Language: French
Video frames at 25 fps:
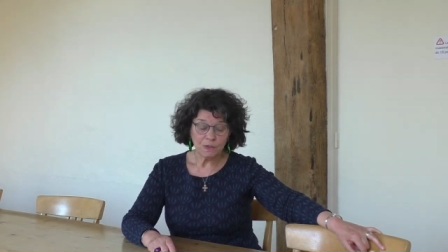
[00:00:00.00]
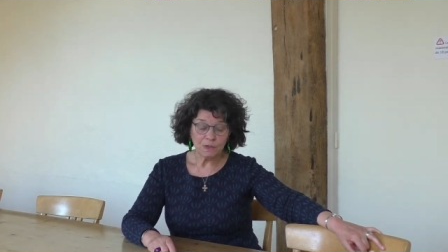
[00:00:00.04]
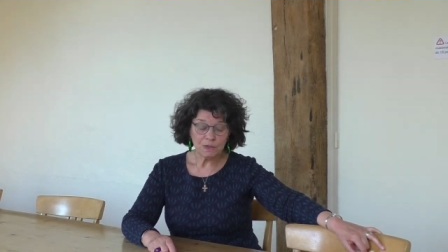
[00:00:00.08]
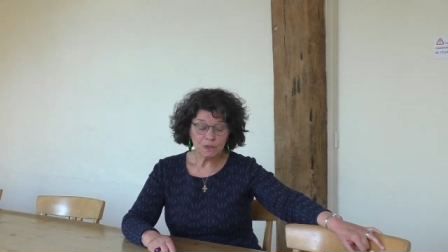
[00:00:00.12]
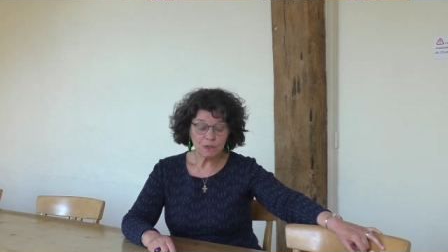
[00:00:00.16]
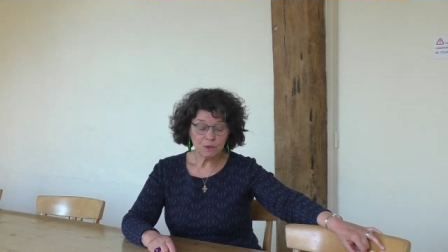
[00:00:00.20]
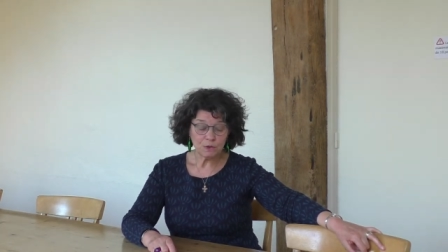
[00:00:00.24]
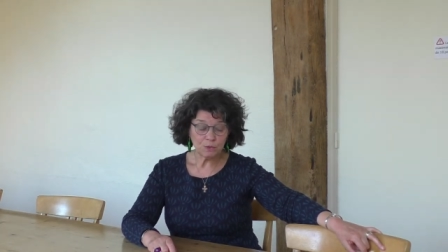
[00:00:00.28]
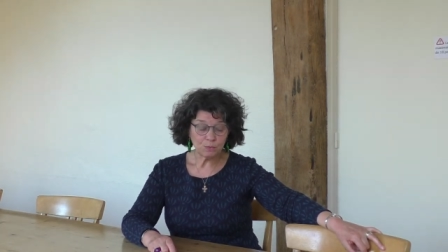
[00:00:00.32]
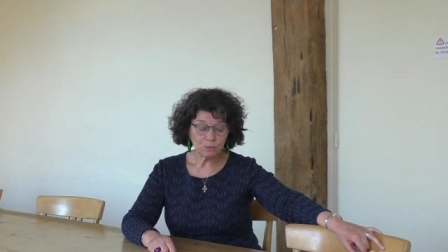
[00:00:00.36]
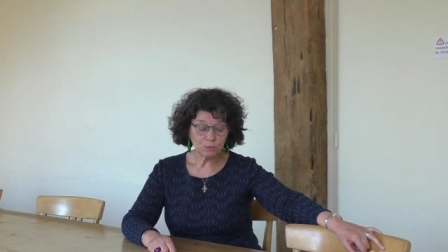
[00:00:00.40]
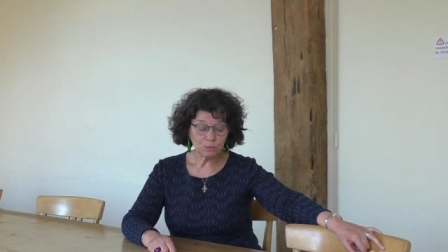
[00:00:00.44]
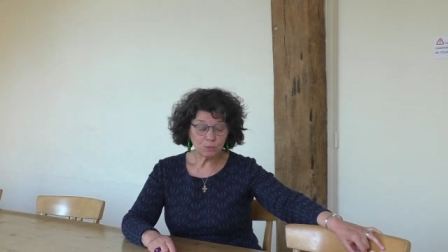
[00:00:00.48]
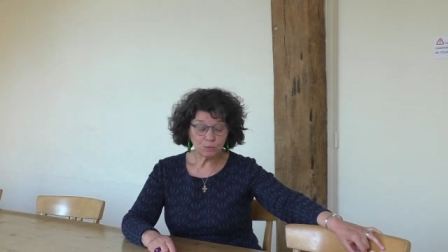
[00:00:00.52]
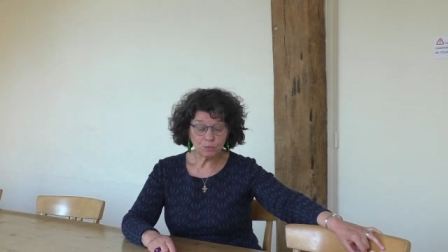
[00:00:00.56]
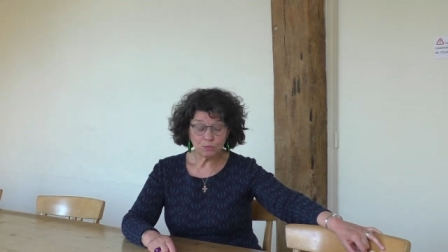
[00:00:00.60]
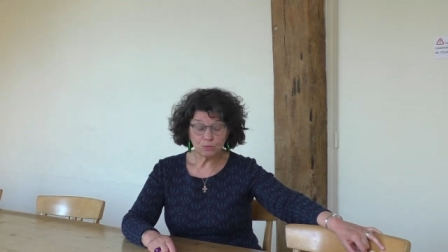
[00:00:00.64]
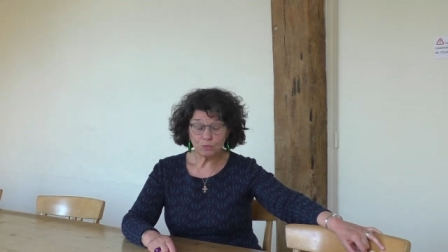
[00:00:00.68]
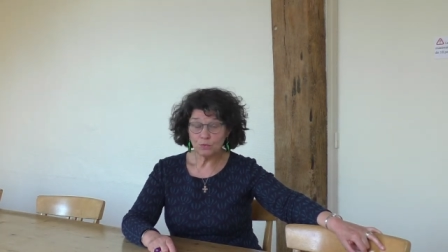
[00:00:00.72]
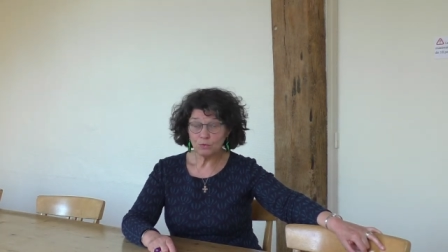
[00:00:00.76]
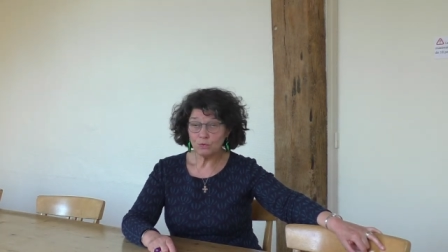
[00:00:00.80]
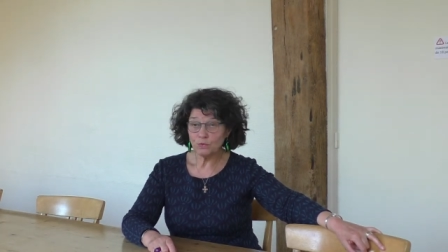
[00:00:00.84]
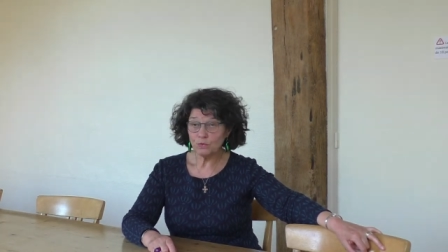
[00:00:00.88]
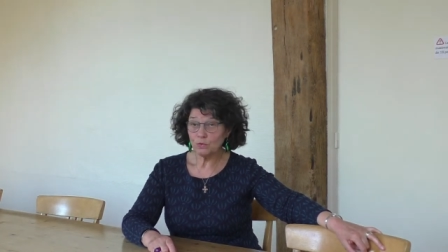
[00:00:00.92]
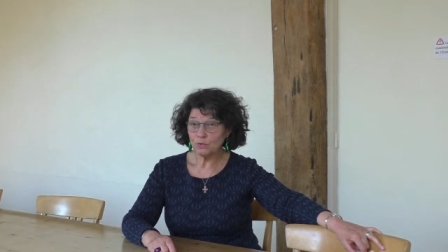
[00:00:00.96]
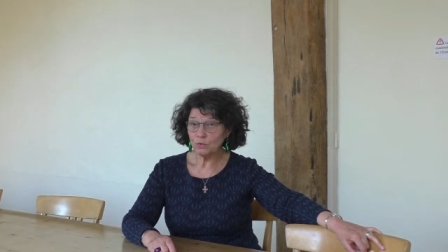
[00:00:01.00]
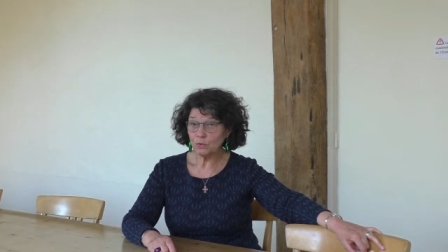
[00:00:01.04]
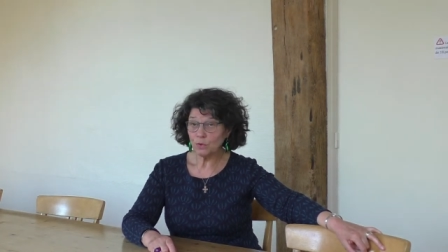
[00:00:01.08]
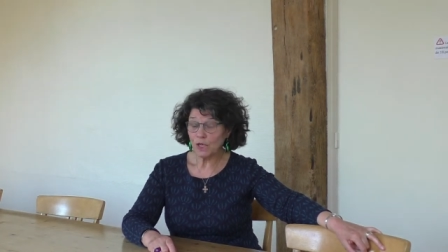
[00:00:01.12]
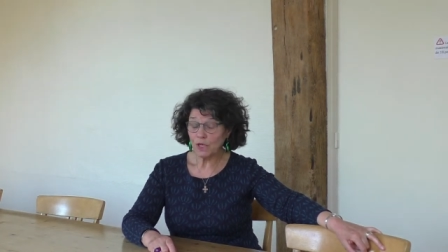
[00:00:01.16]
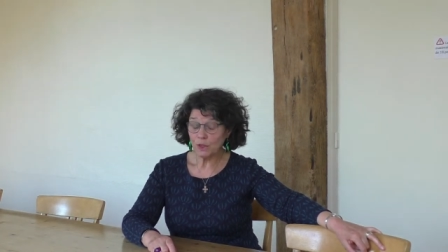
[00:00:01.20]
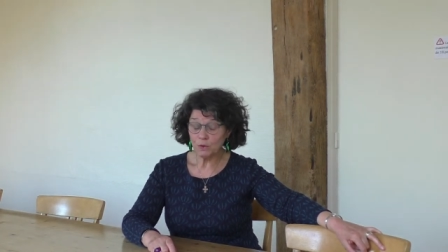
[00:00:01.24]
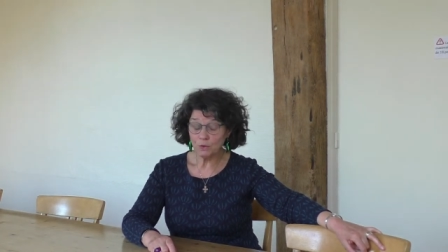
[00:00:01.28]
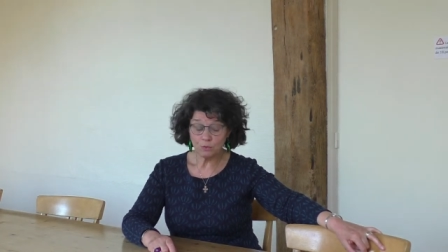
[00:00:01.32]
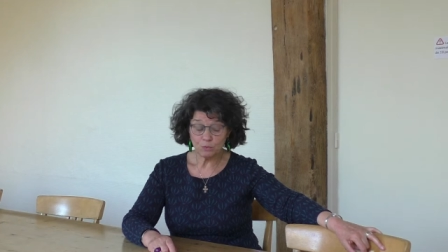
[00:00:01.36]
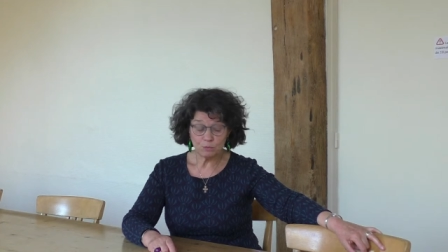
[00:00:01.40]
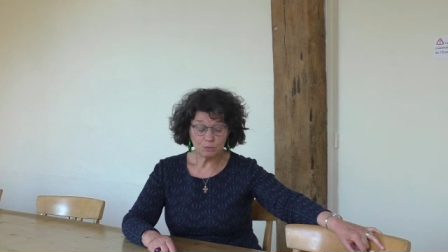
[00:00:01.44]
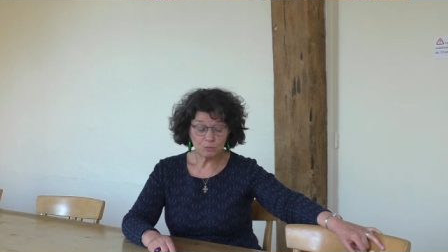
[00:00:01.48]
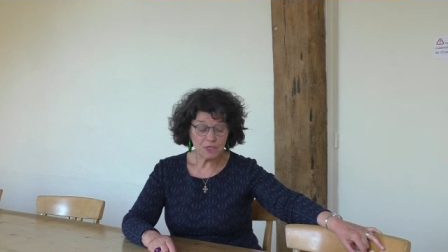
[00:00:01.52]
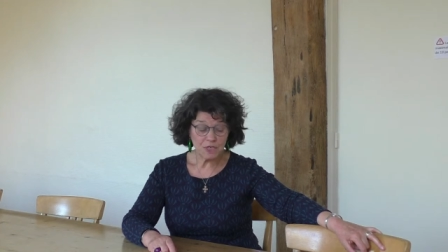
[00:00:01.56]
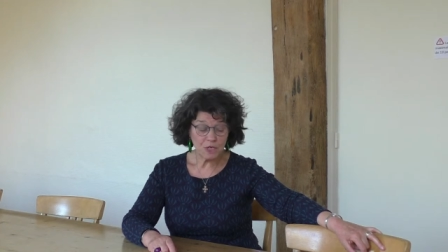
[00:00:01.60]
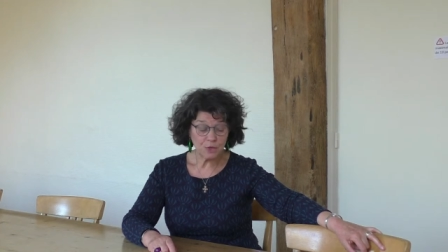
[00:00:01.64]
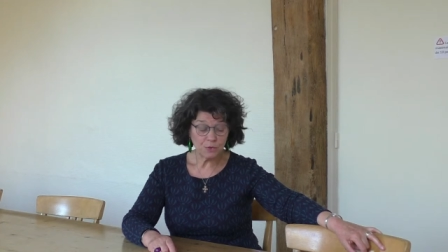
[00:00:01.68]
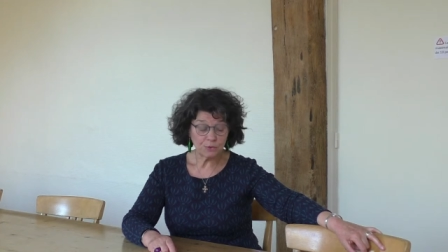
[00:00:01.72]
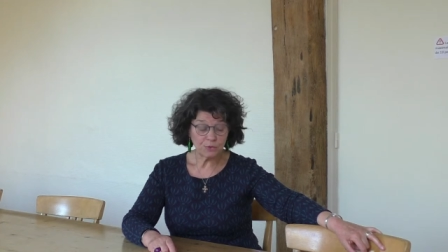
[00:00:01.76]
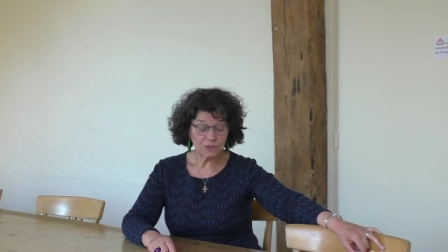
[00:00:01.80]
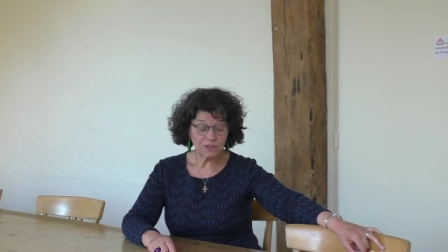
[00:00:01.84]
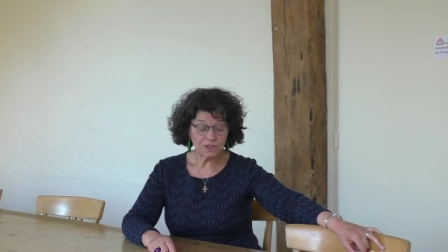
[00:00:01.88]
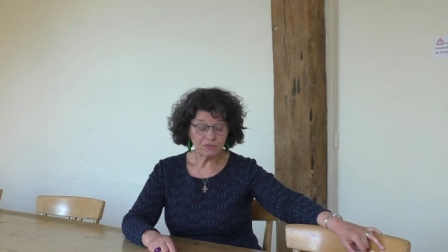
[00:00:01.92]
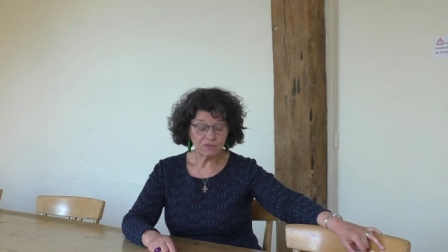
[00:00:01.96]
issus de cultures et de
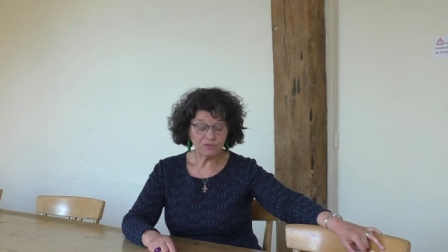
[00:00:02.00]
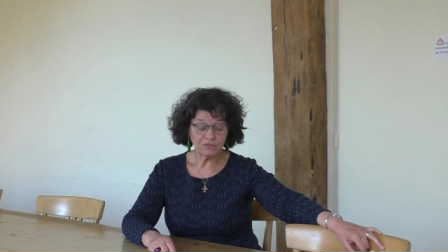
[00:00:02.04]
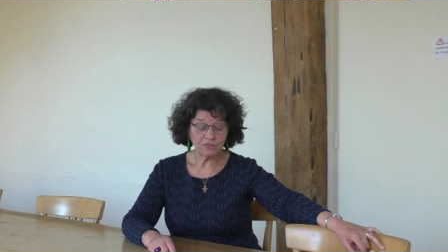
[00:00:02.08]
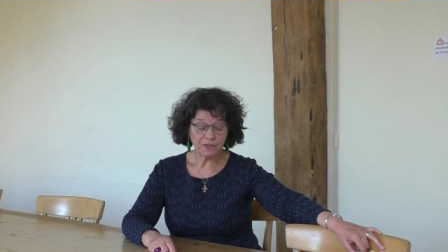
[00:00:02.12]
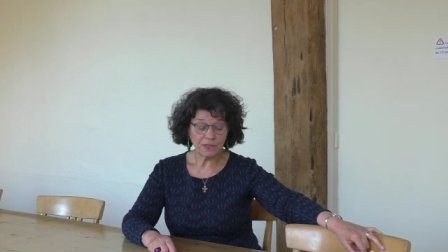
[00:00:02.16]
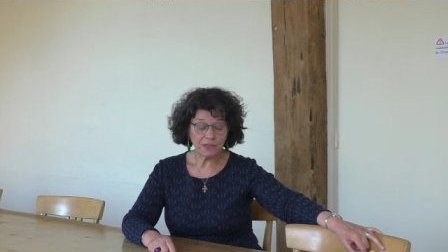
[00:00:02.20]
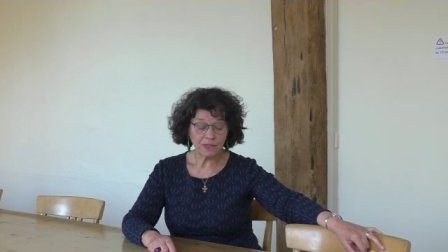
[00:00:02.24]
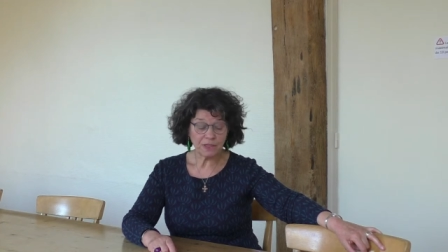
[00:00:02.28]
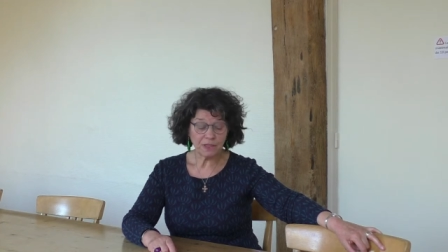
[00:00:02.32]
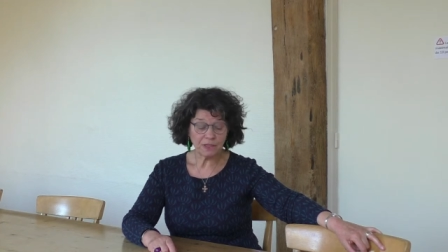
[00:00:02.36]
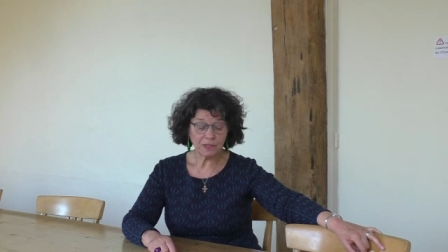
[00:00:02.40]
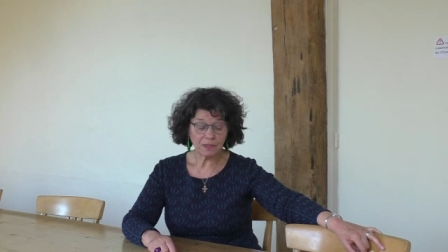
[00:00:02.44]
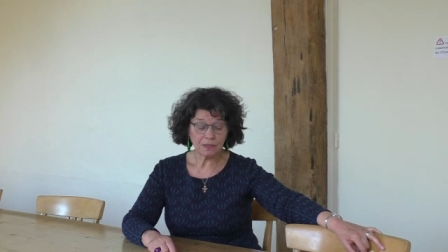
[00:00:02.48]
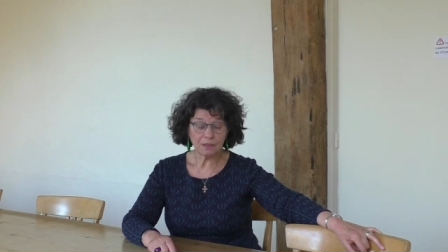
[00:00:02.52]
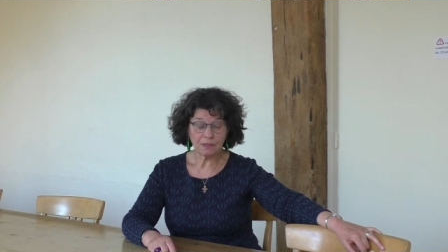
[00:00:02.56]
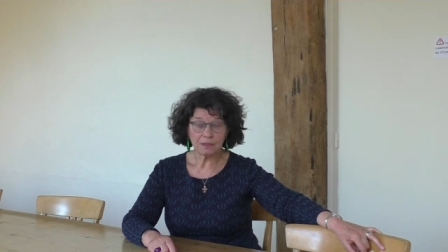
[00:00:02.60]
milieux divers,